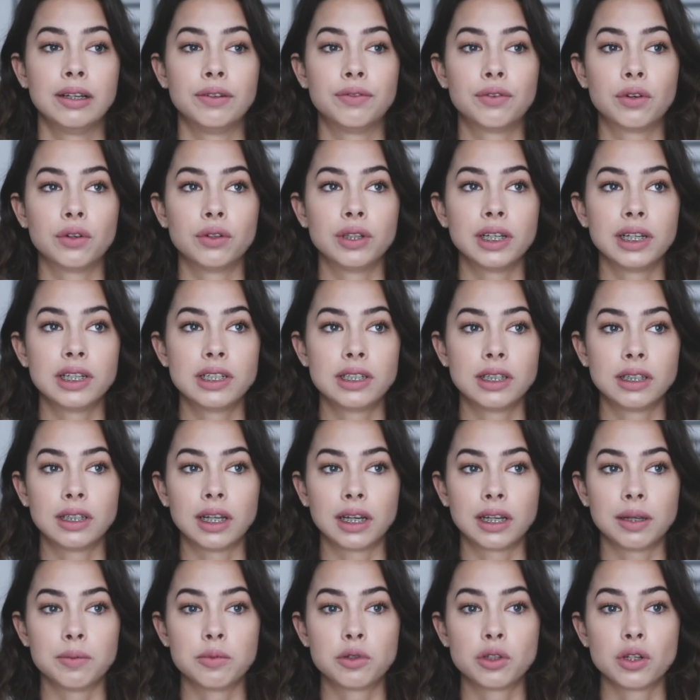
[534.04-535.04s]
W kontekście
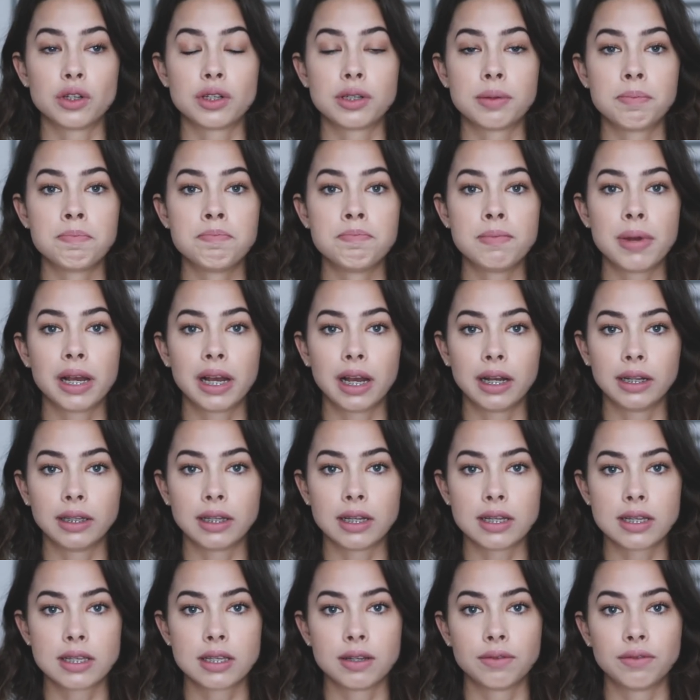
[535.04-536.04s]
takim, że to jest mega
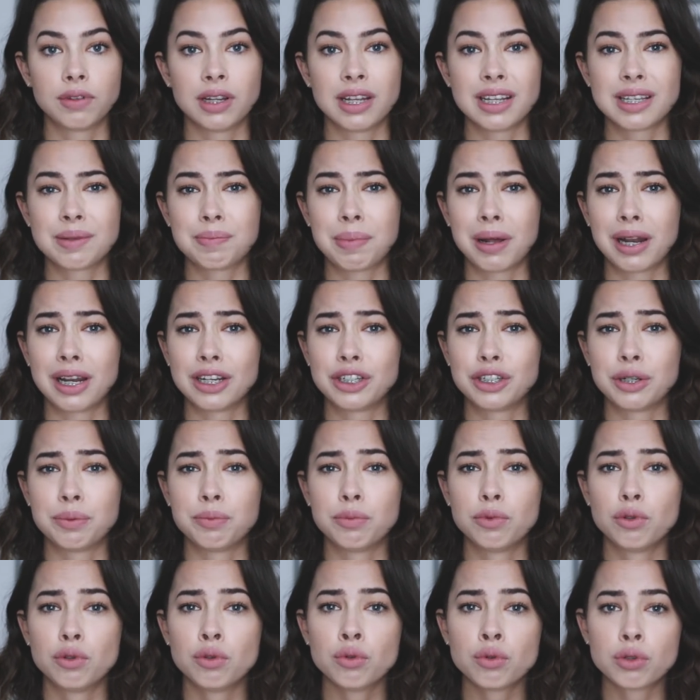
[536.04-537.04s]
intensywne, spala się
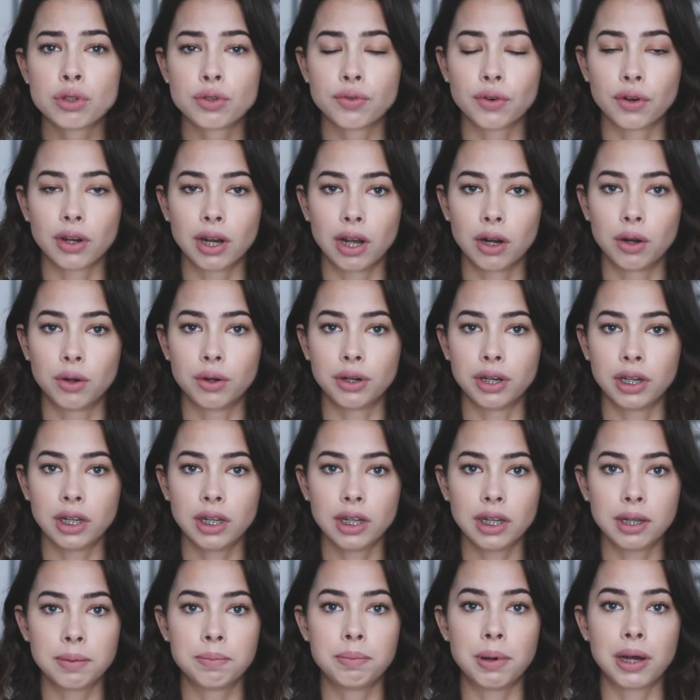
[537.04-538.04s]
mnóstwo
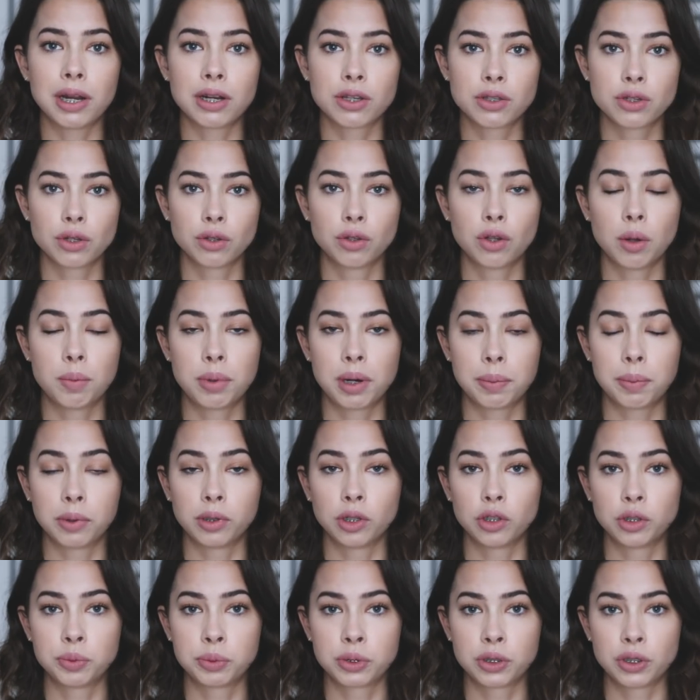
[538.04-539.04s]
kalorii i bardzo dobre
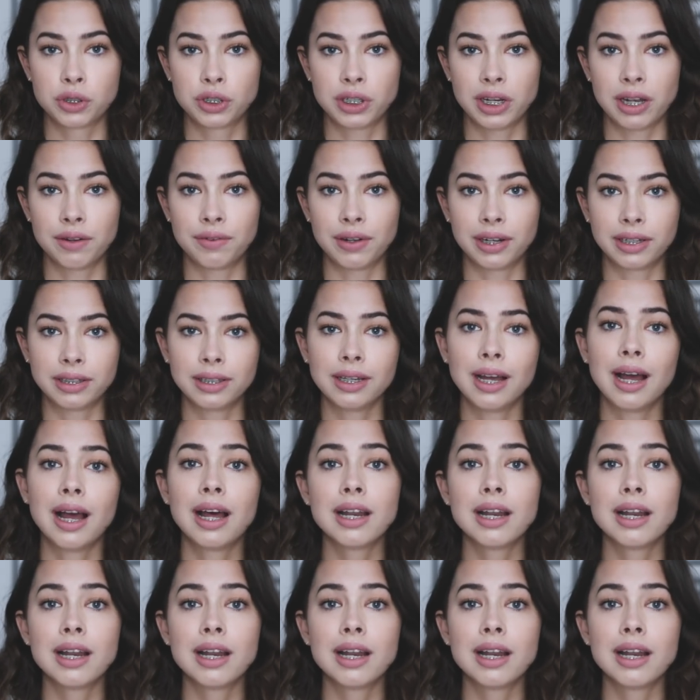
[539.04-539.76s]
ponoć przynosi efekty,